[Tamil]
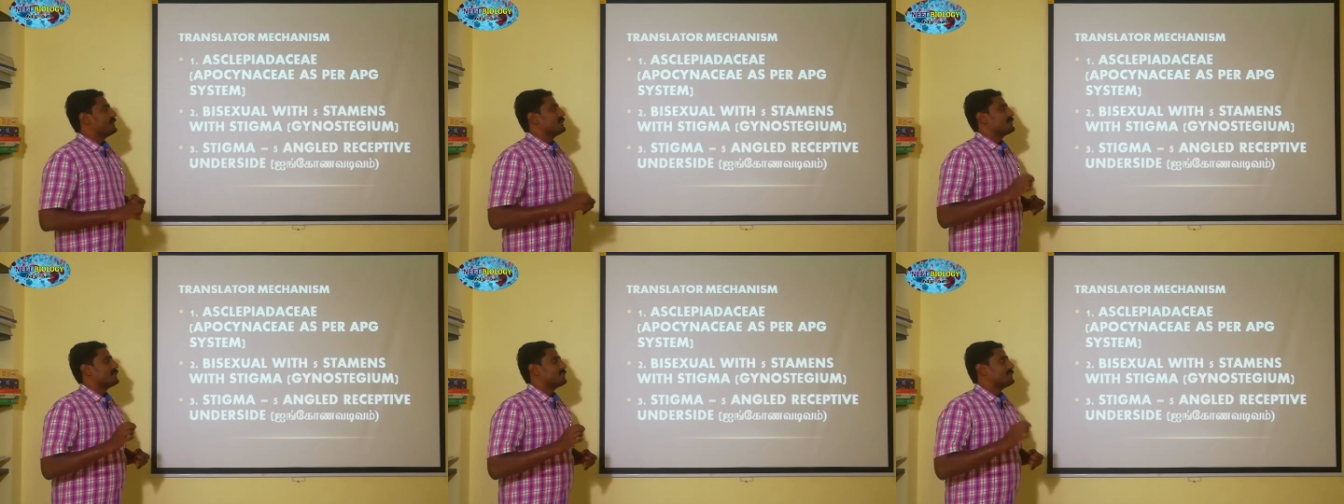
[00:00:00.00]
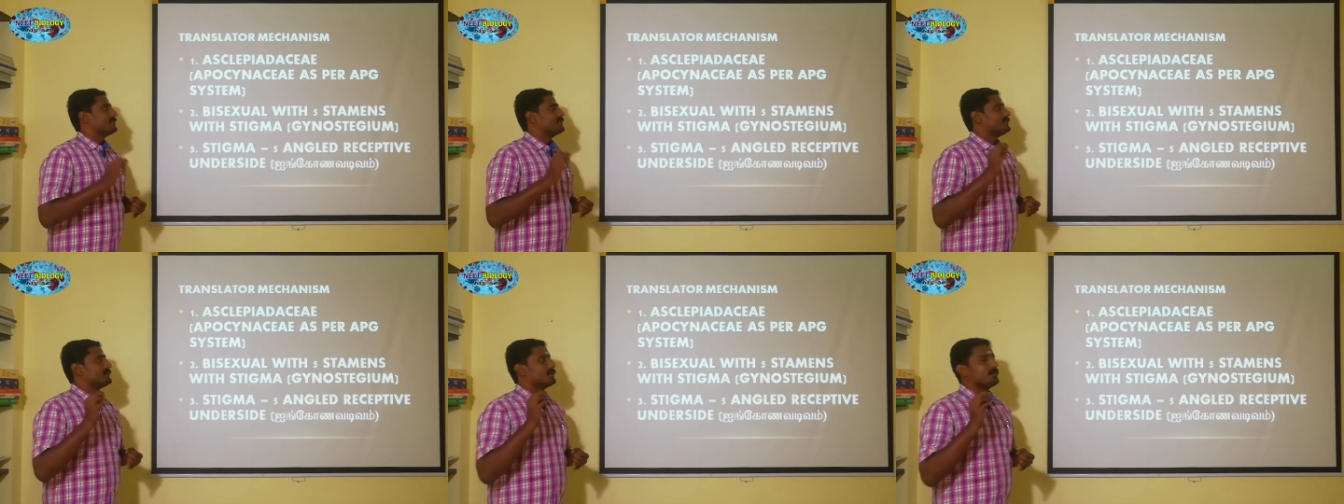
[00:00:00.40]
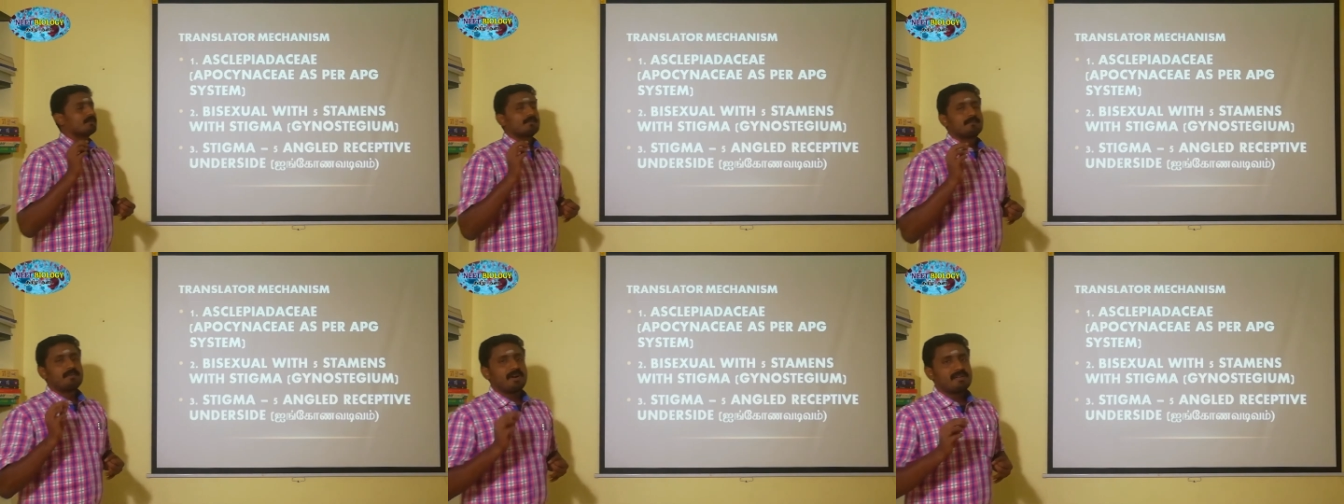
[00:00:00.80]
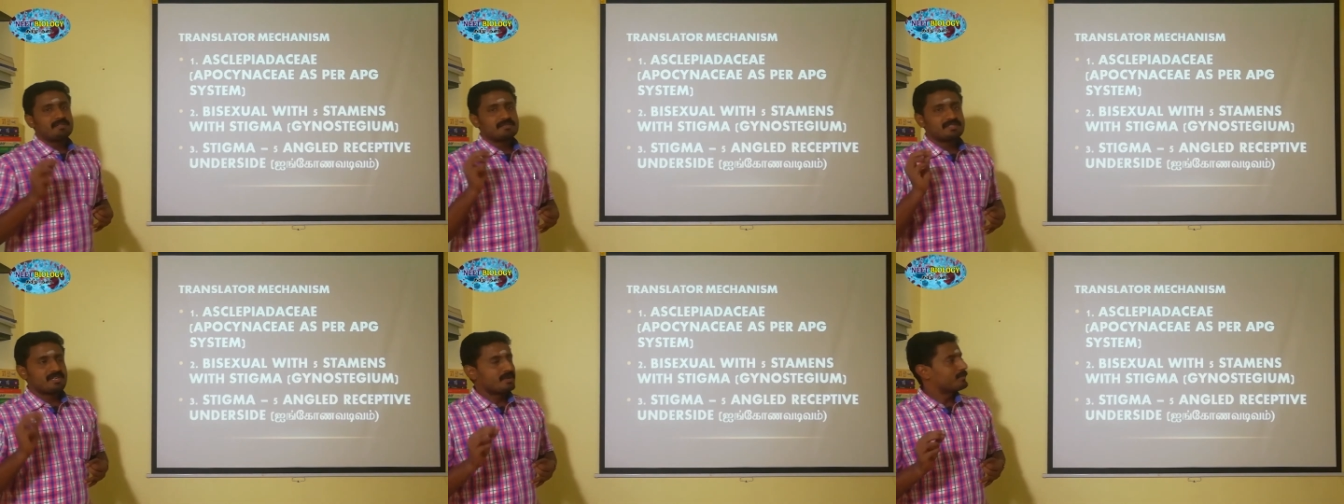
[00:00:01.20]
இதில் வந்து ஃபைவ்
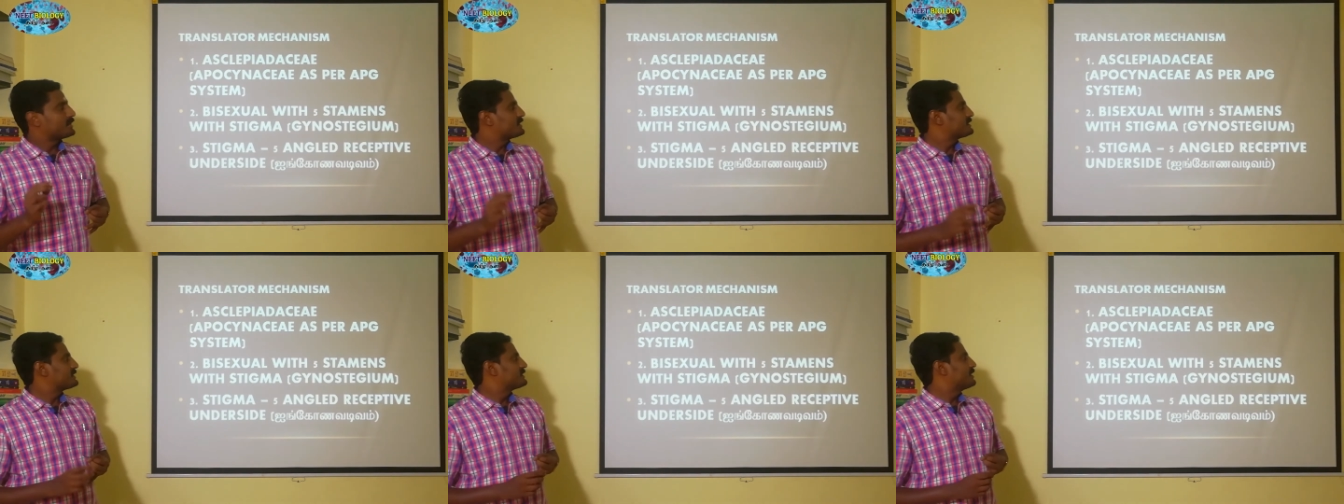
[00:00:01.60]
ஸ்டேமெண்ட்ஸ்